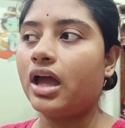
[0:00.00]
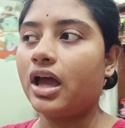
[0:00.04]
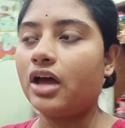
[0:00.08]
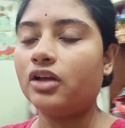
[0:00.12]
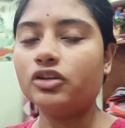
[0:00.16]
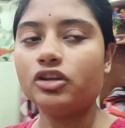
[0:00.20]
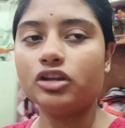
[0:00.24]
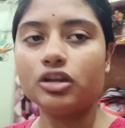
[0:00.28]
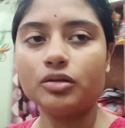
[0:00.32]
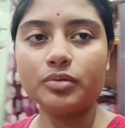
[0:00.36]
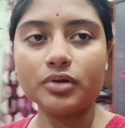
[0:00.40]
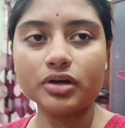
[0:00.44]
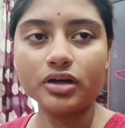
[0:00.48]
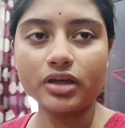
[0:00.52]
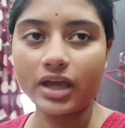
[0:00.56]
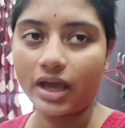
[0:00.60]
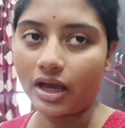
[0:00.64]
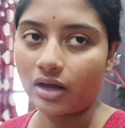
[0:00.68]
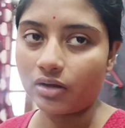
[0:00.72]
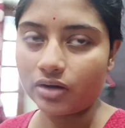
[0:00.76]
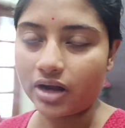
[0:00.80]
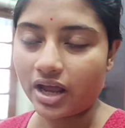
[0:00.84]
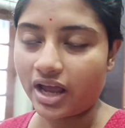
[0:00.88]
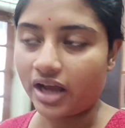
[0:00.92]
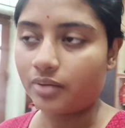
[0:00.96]
অন্ততপক্ষে
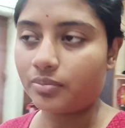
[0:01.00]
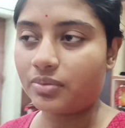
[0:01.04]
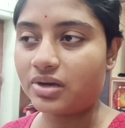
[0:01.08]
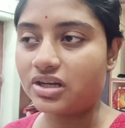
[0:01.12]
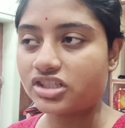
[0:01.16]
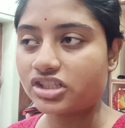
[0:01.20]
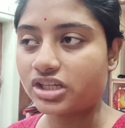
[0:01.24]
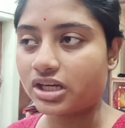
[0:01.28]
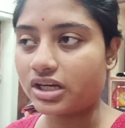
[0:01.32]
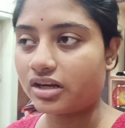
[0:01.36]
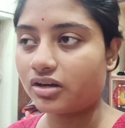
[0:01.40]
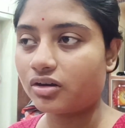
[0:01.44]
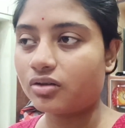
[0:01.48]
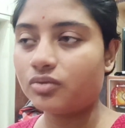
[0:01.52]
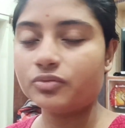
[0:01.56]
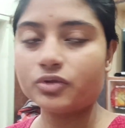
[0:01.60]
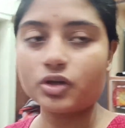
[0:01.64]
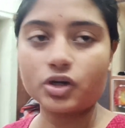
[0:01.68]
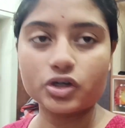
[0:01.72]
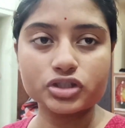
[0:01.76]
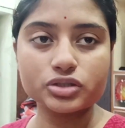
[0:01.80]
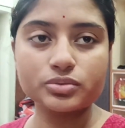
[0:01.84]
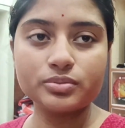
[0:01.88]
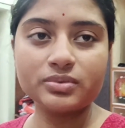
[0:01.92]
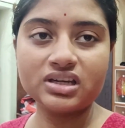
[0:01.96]
এখন এক মাস এরকম
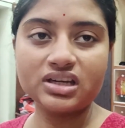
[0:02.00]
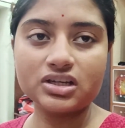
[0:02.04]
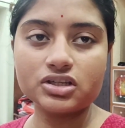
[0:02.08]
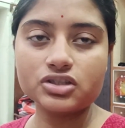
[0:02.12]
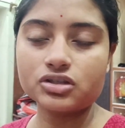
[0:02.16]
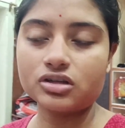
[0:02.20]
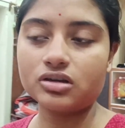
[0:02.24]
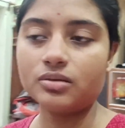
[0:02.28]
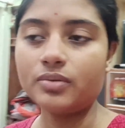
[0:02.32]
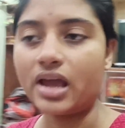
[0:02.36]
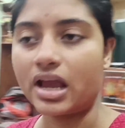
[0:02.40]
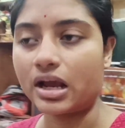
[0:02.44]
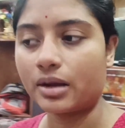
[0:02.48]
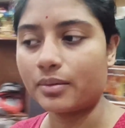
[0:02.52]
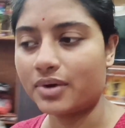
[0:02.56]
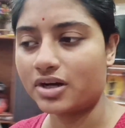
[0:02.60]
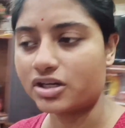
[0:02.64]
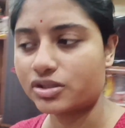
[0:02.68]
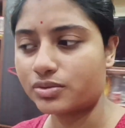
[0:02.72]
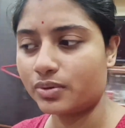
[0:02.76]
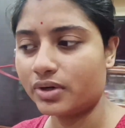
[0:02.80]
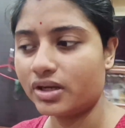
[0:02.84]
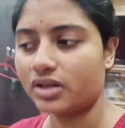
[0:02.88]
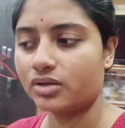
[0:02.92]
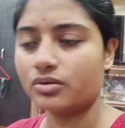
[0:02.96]
দশ মিনিট চলবে এক
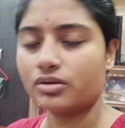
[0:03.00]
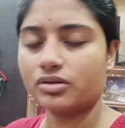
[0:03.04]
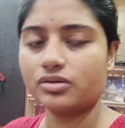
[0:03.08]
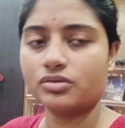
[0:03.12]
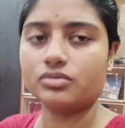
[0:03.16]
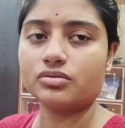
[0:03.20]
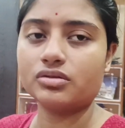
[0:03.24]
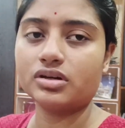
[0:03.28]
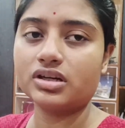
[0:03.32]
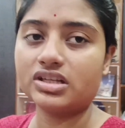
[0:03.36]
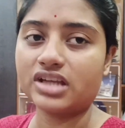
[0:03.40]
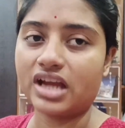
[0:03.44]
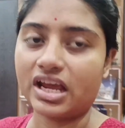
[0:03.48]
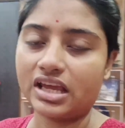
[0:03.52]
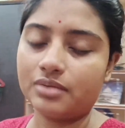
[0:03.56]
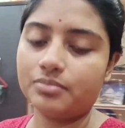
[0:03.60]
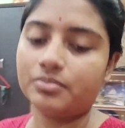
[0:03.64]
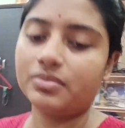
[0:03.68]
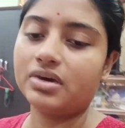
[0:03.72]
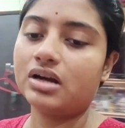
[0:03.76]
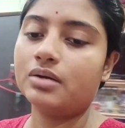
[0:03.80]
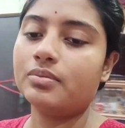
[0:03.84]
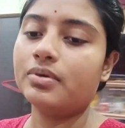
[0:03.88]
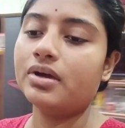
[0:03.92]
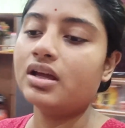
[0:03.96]
মাস পরে একটু একটু করে টাইম
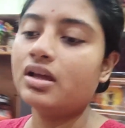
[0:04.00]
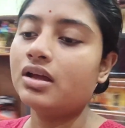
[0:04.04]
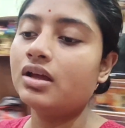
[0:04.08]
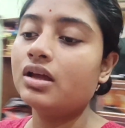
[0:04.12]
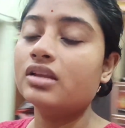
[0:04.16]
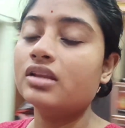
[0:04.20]
বাড়বে